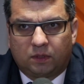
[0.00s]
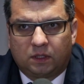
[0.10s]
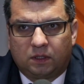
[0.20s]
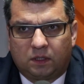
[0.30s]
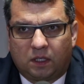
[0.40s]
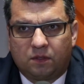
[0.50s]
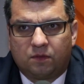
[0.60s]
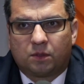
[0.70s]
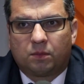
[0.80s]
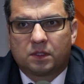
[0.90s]
kiedy ta
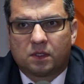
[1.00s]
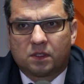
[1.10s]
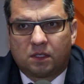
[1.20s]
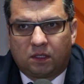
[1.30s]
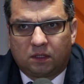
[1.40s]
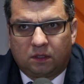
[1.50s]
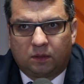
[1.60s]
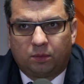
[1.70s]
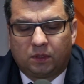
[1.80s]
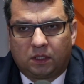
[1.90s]
informacja została
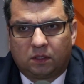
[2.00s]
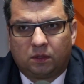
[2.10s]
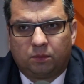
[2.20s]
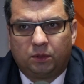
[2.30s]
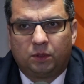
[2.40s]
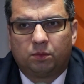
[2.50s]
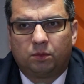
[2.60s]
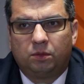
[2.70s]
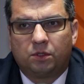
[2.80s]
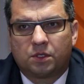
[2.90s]
do, podana do opinii
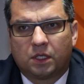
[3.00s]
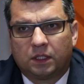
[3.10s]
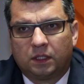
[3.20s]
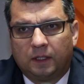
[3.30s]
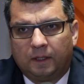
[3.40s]
publicznej.